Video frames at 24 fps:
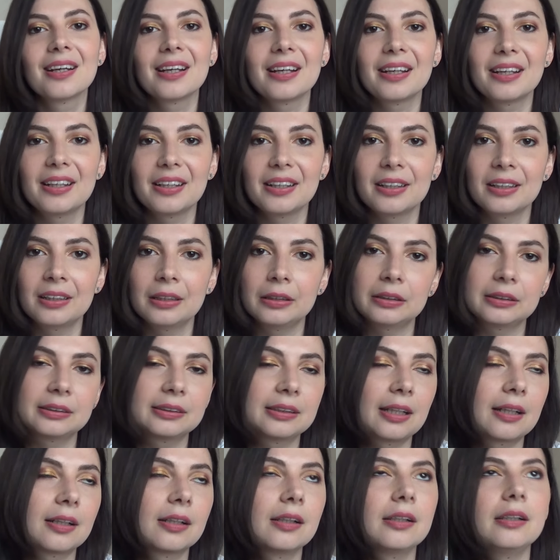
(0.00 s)
eh,
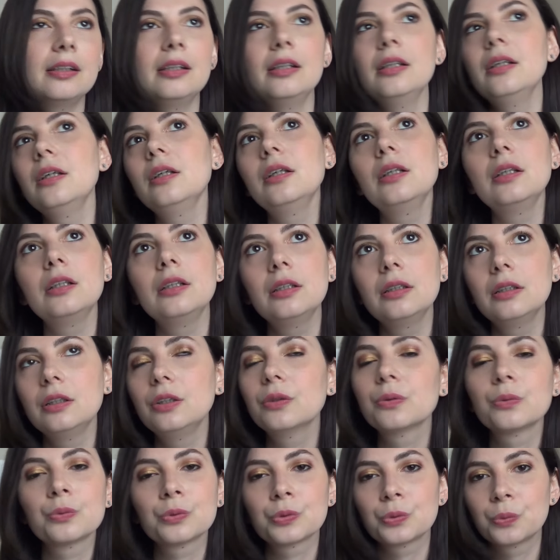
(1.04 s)
star lì,
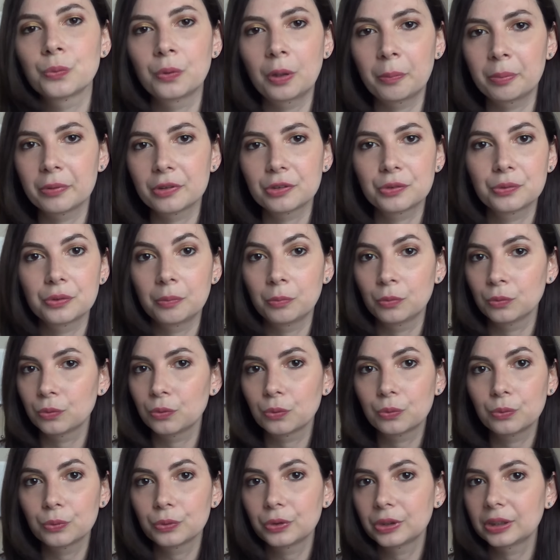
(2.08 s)
io non sono una persona
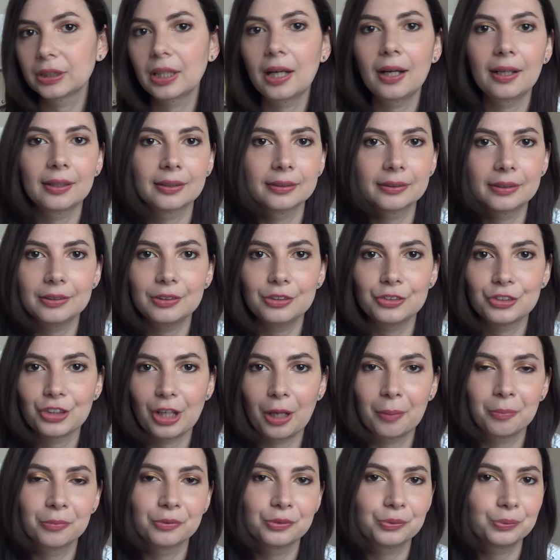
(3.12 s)
molto costante
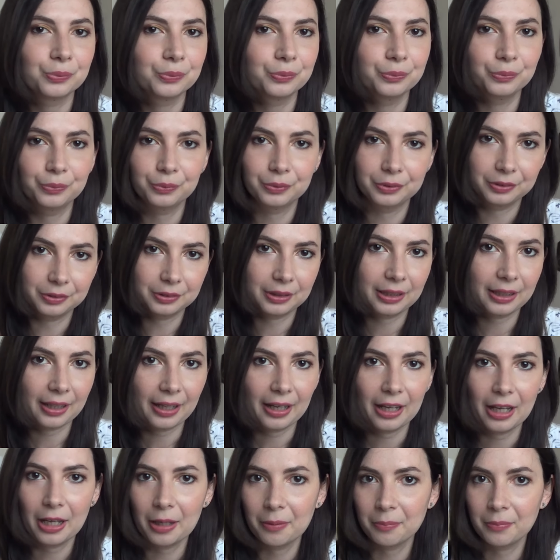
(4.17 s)
diciamo su eh,
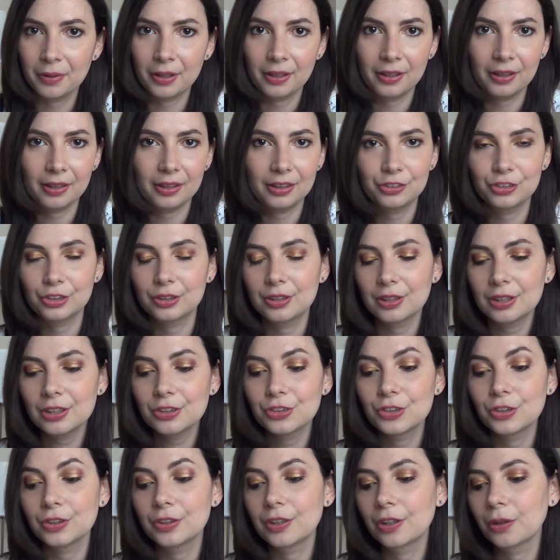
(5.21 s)
creme eccetera
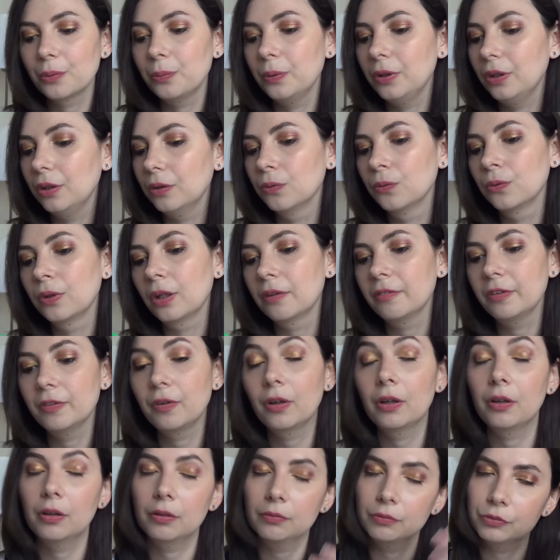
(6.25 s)
eccetera quindi non
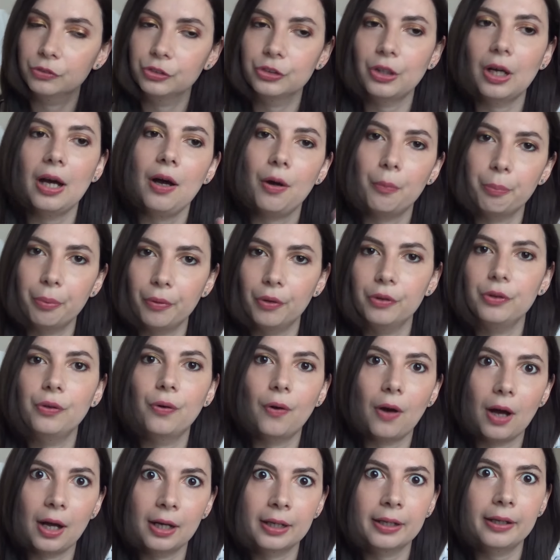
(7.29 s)
avevo, già poi
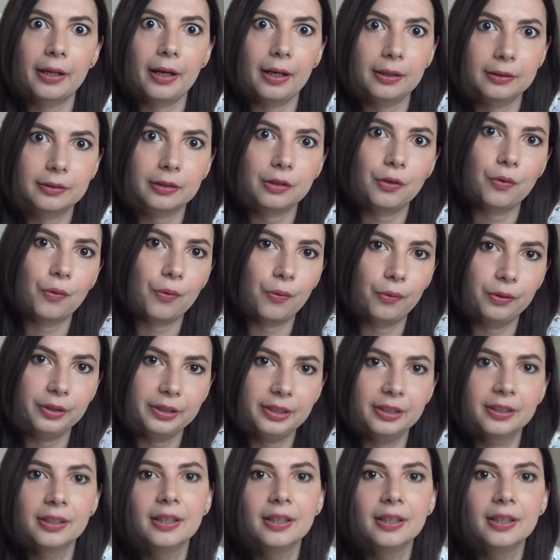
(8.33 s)
ho anche altri oli